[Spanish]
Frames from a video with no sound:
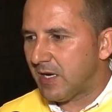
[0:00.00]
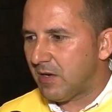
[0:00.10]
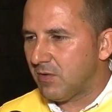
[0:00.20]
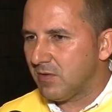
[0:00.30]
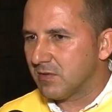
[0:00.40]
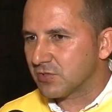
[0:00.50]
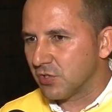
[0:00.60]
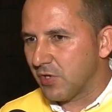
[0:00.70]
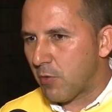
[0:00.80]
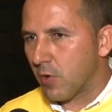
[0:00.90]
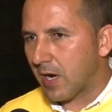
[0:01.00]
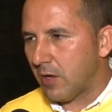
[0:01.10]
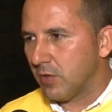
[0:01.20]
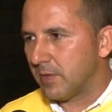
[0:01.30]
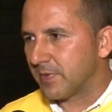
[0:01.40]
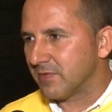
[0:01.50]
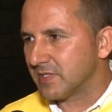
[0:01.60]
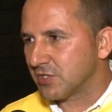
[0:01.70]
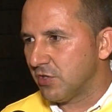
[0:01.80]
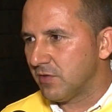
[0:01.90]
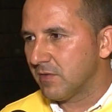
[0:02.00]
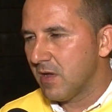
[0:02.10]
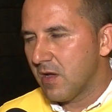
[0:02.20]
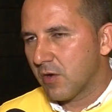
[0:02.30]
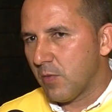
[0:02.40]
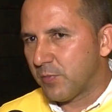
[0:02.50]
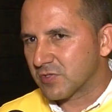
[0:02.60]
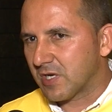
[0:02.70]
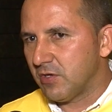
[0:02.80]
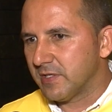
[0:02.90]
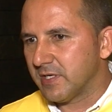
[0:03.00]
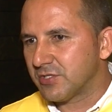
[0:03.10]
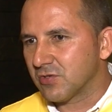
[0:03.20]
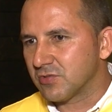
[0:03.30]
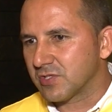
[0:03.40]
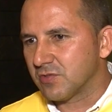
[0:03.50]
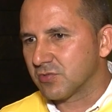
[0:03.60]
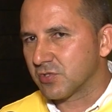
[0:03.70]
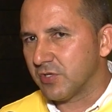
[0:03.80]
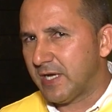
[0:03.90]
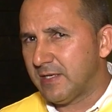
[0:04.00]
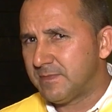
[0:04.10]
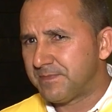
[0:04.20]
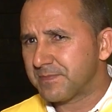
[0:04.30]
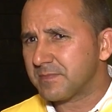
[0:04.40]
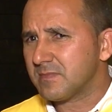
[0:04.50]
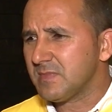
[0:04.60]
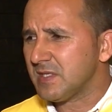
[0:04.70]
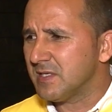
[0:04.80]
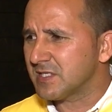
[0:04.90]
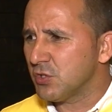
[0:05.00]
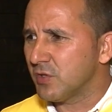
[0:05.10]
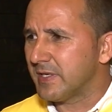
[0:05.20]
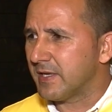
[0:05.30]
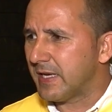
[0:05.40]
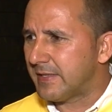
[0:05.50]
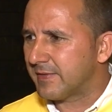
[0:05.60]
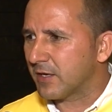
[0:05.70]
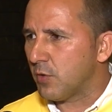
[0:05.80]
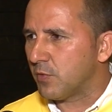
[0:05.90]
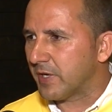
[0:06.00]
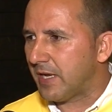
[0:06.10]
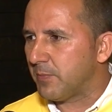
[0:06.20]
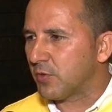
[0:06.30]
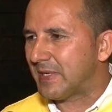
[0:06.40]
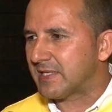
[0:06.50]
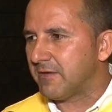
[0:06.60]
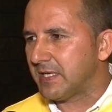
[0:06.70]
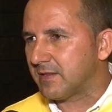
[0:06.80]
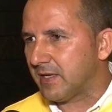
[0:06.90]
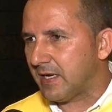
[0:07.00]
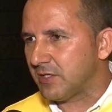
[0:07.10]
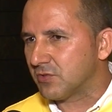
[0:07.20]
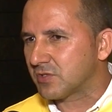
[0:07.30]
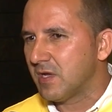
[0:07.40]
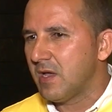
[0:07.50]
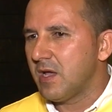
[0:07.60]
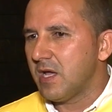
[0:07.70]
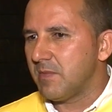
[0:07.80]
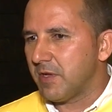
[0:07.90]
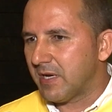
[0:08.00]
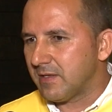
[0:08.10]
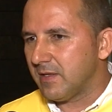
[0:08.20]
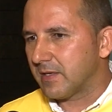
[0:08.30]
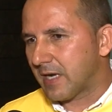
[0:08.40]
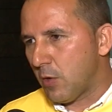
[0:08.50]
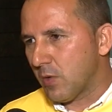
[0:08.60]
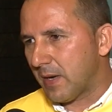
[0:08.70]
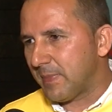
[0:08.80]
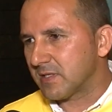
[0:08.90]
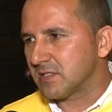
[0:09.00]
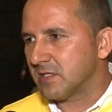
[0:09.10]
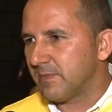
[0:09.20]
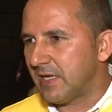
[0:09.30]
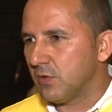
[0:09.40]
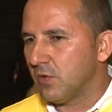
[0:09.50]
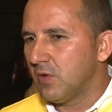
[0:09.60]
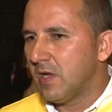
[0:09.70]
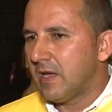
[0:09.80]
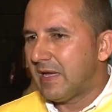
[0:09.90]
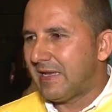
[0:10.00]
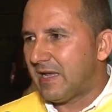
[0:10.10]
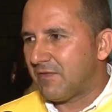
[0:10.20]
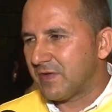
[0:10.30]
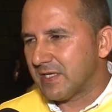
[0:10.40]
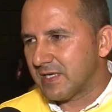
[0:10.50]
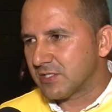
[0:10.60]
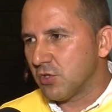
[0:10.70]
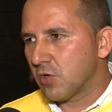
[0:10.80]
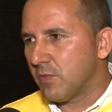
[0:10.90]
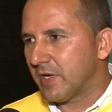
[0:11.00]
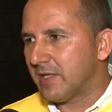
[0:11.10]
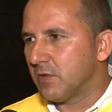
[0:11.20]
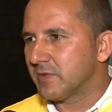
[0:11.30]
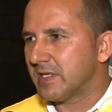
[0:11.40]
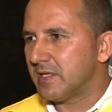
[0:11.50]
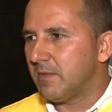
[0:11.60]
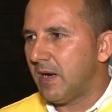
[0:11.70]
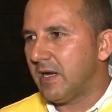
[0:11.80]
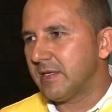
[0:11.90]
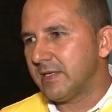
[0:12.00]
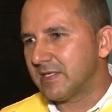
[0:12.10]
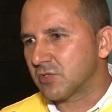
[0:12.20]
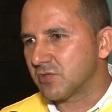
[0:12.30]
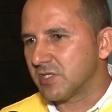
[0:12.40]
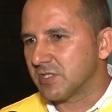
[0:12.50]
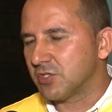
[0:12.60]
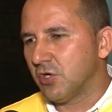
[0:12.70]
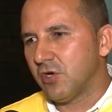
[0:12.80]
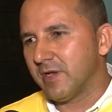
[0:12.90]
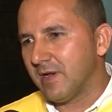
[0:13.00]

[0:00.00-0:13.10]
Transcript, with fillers: Bravo, soy abogado de profesión, con posgrado en Derecho Constitucional. He sido dirigente comunal por más de 20 años en mi Valle del Cauca, participando en la Federación Comunal de Juntas del Valle, en asociación,